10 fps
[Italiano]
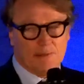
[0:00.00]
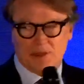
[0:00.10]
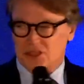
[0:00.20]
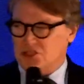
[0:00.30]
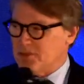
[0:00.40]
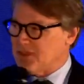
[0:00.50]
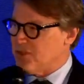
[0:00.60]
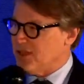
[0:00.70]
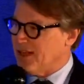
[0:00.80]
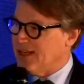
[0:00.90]
grande
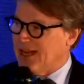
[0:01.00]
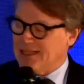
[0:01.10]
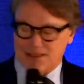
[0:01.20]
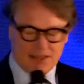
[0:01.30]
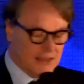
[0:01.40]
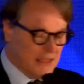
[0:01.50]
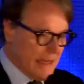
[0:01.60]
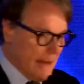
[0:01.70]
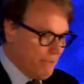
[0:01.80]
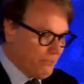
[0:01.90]
partecipazione di ragazzi
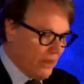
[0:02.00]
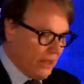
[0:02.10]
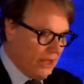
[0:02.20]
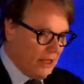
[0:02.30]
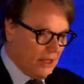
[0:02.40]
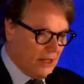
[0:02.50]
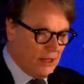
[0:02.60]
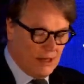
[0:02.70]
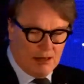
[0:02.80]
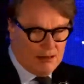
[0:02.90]

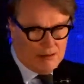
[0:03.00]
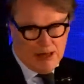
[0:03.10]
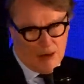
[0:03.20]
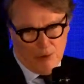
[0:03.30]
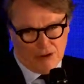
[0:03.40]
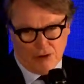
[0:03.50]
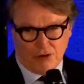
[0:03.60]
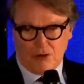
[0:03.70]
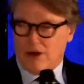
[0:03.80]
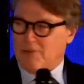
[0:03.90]
e, e questo
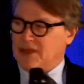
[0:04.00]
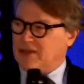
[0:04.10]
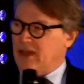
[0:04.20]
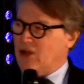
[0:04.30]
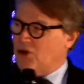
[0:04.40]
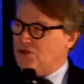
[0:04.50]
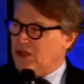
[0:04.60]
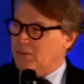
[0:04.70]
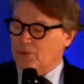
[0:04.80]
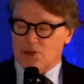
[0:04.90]
sicuramente è la
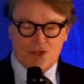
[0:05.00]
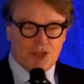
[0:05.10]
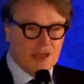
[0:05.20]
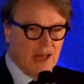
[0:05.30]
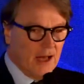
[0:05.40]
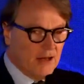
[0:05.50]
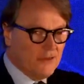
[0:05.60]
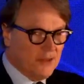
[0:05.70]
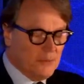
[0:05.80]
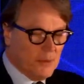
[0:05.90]
cosa che poi ci dà
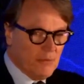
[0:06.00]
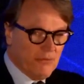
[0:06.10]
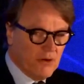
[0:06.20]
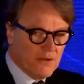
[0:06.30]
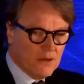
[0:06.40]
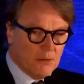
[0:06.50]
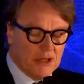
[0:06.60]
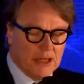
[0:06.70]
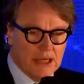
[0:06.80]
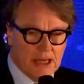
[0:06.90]
sempre più forza.
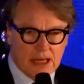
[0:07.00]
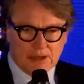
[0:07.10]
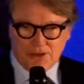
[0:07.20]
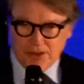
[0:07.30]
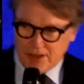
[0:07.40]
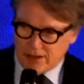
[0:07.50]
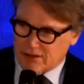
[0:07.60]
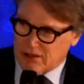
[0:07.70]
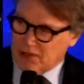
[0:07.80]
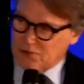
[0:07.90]
Quindi
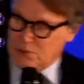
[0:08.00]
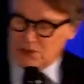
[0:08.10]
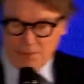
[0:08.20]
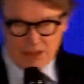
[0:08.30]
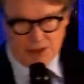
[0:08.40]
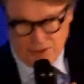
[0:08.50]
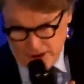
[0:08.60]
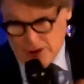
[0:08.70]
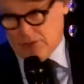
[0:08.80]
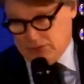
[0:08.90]
sì, assolutamente
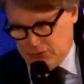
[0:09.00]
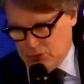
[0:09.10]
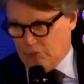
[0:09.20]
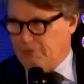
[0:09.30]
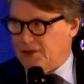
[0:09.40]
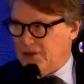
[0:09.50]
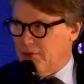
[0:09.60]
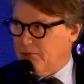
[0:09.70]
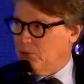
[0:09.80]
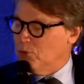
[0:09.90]
sì, col
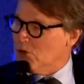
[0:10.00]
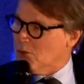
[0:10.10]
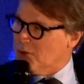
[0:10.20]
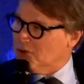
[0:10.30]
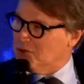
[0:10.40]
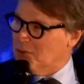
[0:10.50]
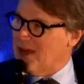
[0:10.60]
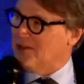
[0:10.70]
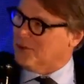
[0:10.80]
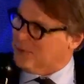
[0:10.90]
Festival del Futuro, prossimo
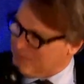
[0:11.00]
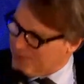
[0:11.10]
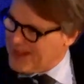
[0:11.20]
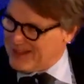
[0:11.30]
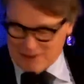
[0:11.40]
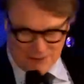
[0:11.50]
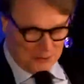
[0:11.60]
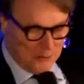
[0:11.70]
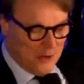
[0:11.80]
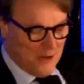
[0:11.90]
anno
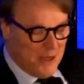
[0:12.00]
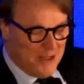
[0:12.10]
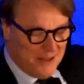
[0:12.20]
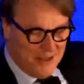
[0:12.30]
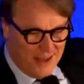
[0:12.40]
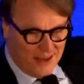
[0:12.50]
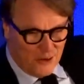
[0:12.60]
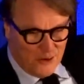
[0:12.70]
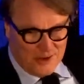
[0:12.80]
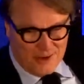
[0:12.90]
sicuramente e
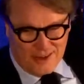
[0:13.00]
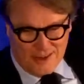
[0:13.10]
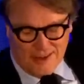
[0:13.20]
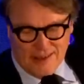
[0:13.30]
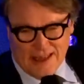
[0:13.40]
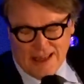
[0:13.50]
con, eh,